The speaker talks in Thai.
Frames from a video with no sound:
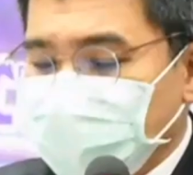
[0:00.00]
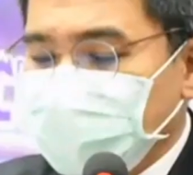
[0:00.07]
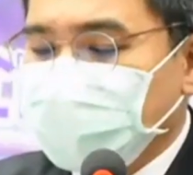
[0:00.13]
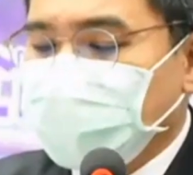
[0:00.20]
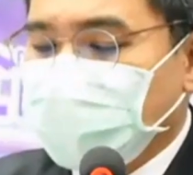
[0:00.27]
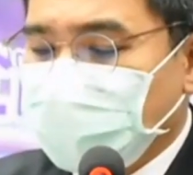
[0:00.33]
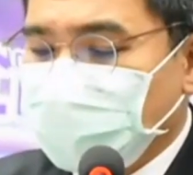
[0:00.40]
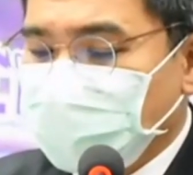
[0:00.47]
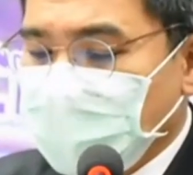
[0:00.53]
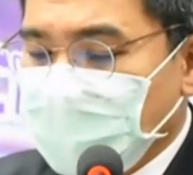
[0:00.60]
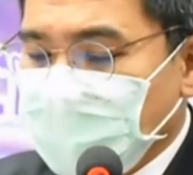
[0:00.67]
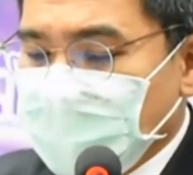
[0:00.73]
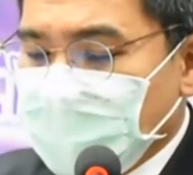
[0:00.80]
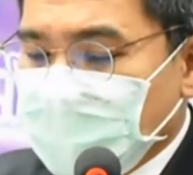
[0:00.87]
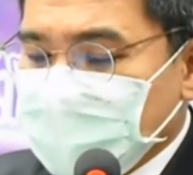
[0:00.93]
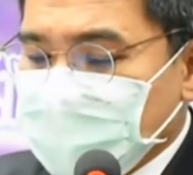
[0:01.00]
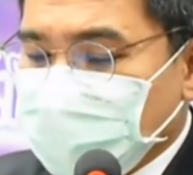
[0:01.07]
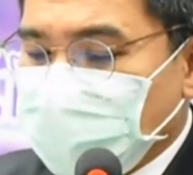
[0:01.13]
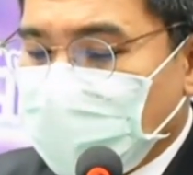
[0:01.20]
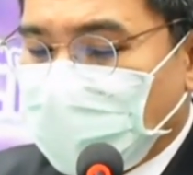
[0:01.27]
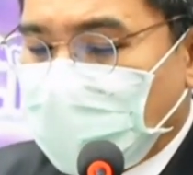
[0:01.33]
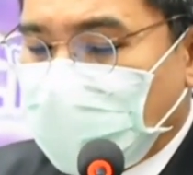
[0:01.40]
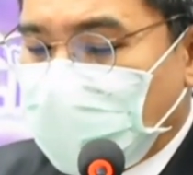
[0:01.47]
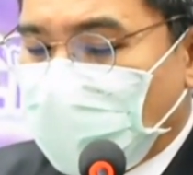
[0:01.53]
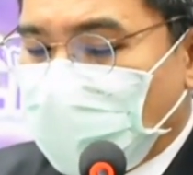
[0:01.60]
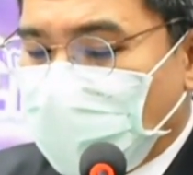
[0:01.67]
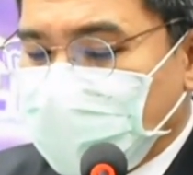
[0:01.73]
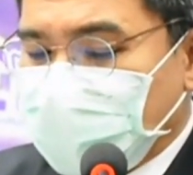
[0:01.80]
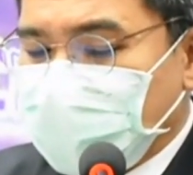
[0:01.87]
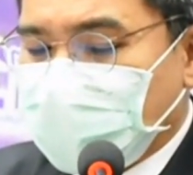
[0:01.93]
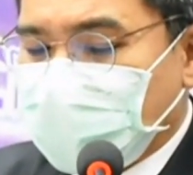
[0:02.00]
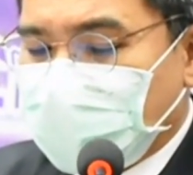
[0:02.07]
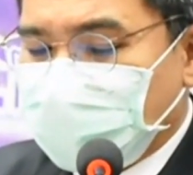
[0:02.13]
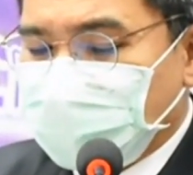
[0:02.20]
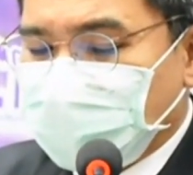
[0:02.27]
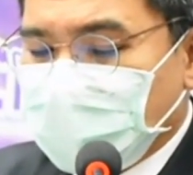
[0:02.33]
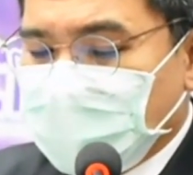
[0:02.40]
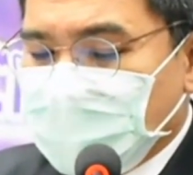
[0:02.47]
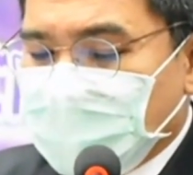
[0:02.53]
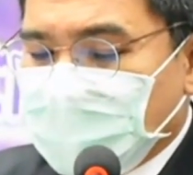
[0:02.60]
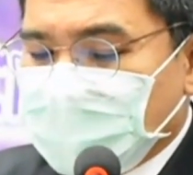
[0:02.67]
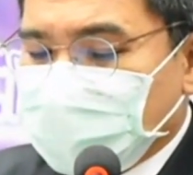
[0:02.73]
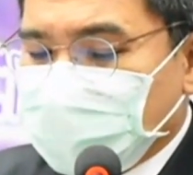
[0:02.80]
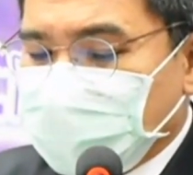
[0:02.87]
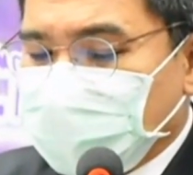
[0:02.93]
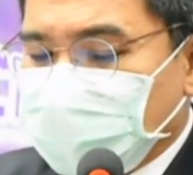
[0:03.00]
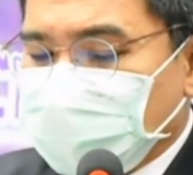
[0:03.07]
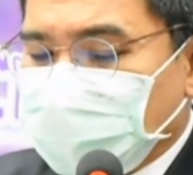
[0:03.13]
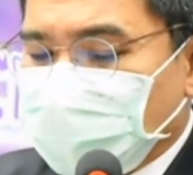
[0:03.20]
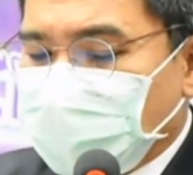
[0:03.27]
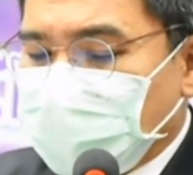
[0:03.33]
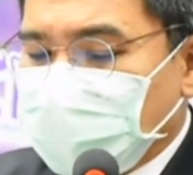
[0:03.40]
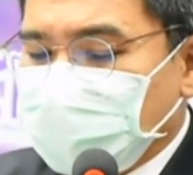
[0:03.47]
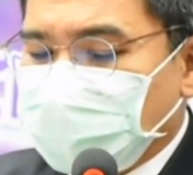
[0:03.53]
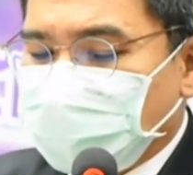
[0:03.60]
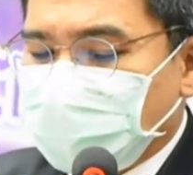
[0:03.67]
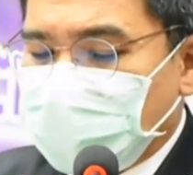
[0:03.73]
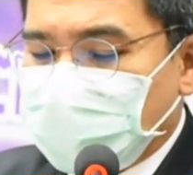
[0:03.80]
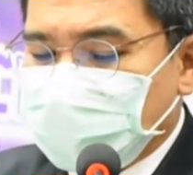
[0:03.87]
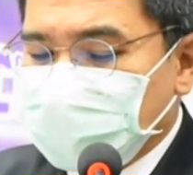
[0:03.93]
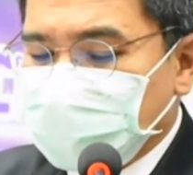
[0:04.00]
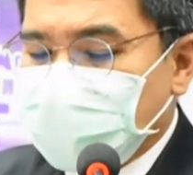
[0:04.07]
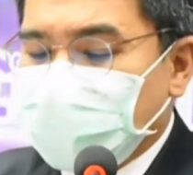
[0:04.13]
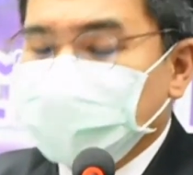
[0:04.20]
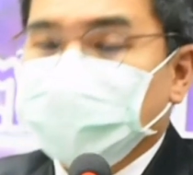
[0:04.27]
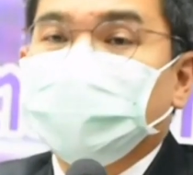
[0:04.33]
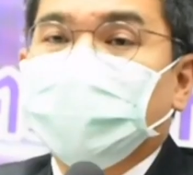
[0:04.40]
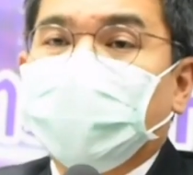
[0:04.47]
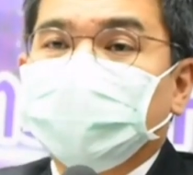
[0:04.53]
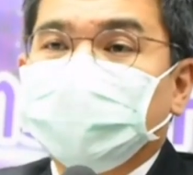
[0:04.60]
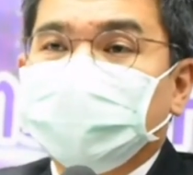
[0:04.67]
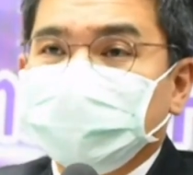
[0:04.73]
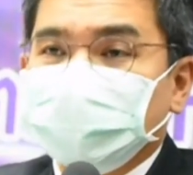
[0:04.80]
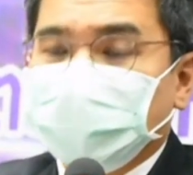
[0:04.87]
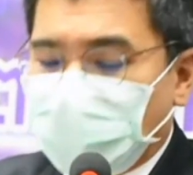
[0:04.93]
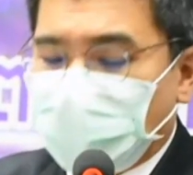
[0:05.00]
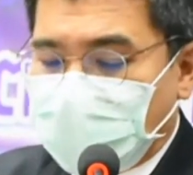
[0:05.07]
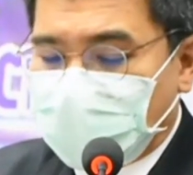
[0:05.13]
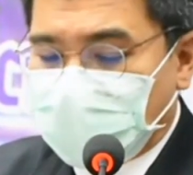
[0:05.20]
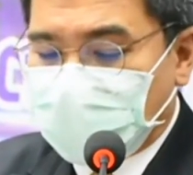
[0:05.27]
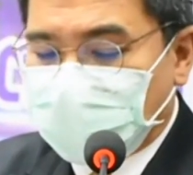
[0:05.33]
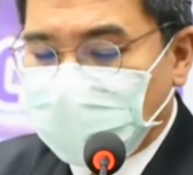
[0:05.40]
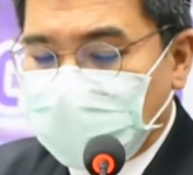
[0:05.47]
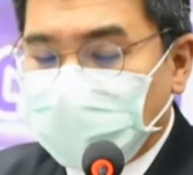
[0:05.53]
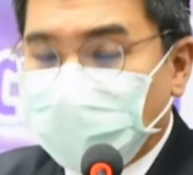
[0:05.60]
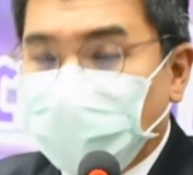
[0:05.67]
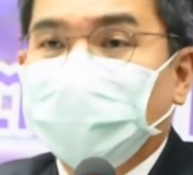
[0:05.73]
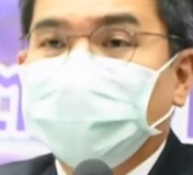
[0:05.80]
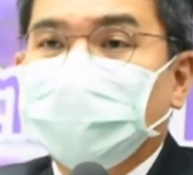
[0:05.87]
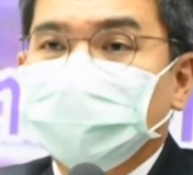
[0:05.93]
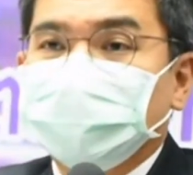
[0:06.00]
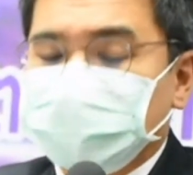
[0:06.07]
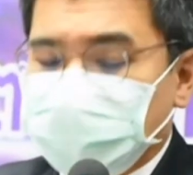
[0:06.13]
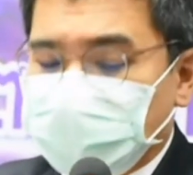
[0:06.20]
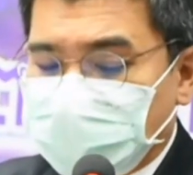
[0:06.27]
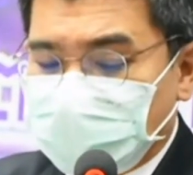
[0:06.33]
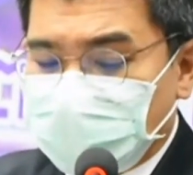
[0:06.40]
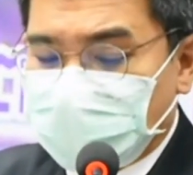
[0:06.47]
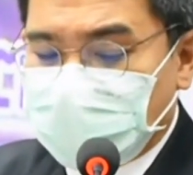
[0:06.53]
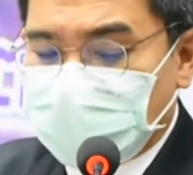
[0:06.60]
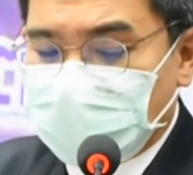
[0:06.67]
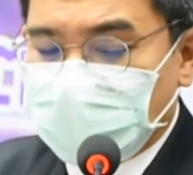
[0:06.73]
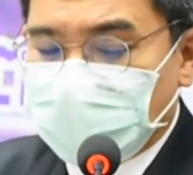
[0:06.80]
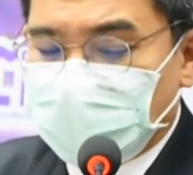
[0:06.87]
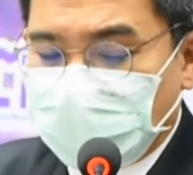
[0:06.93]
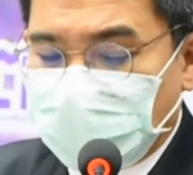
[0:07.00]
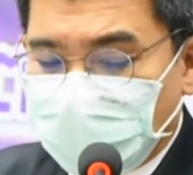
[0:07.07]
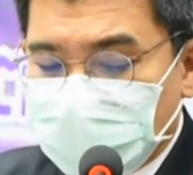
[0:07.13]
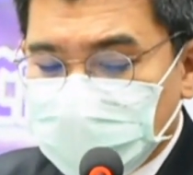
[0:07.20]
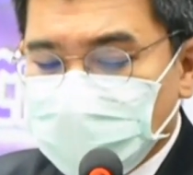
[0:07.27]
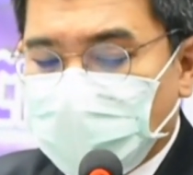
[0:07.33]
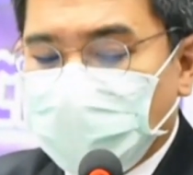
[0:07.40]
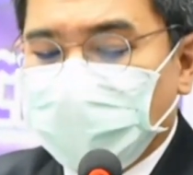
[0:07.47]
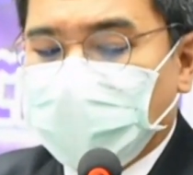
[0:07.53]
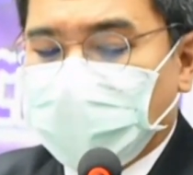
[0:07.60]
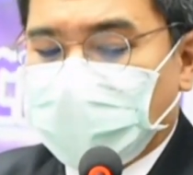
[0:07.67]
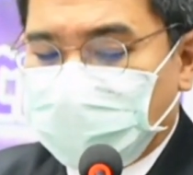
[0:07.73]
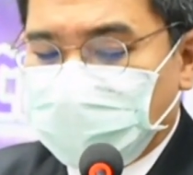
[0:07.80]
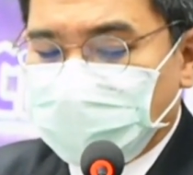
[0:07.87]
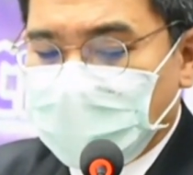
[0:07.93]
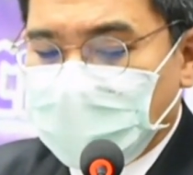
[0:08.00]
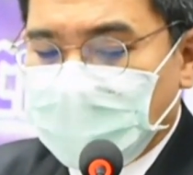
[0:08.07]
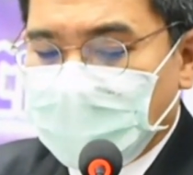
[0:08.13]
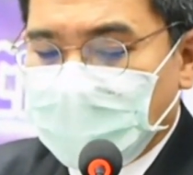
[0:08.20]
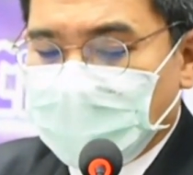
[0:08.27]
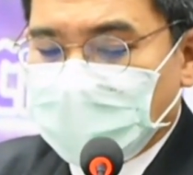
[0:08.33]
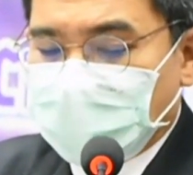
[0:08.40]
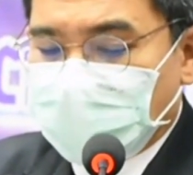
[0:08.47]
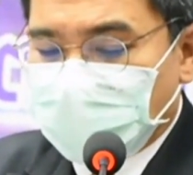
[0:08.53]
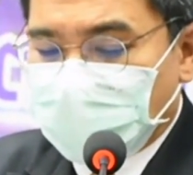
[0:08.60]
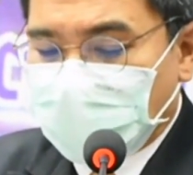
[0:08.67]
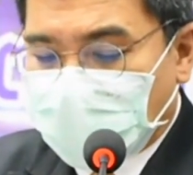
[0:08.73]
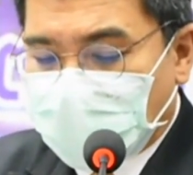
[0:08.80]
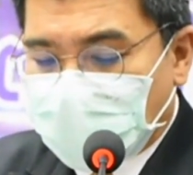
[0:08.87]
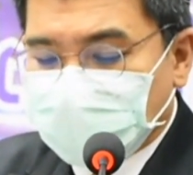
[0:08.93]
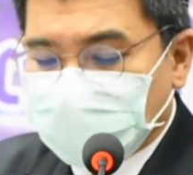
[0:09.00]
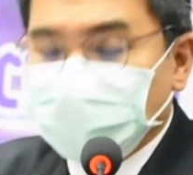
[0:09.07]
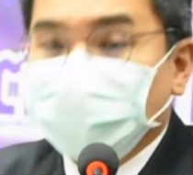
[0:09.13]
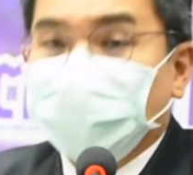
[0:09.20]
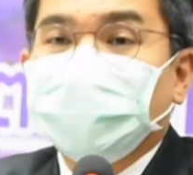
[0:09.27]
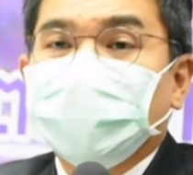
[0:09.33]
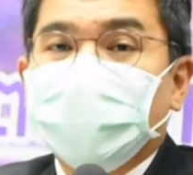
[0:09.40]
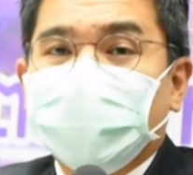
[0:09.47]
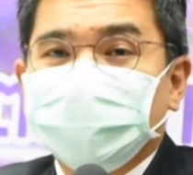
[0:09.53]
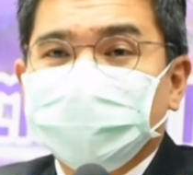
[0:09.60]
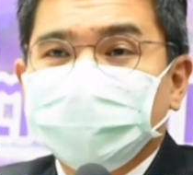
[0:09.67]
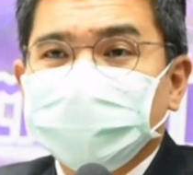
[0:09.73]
นี้นะครับสำหรับข่าววันนี้นะครับที่เป็นประเด็นที่น่าสำคัญคือองค์การอนามัยโลก หรือที่เรียกว่า WHO นะครับได้ประกาศยกระดับ